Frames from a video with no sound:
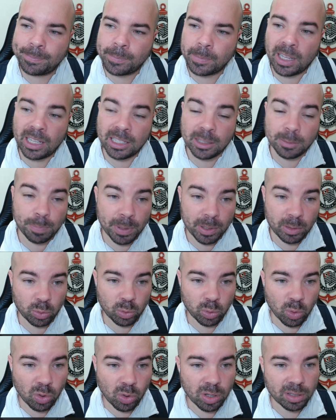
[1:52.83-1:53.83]
das
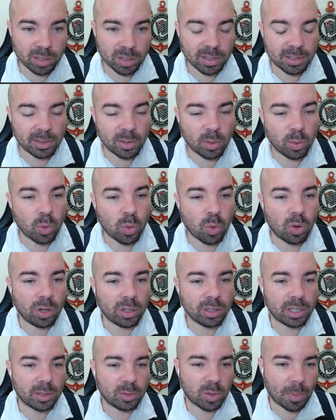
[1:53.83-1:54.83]
pessoas que são
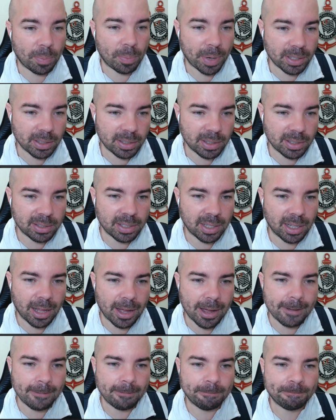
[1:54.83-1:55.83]
contra a sua presença
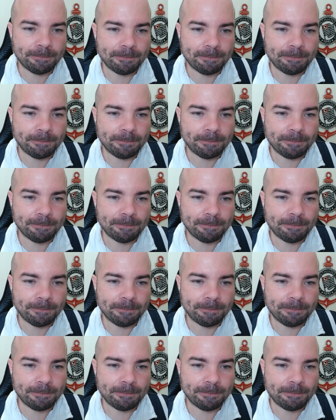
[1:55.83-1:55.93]
lá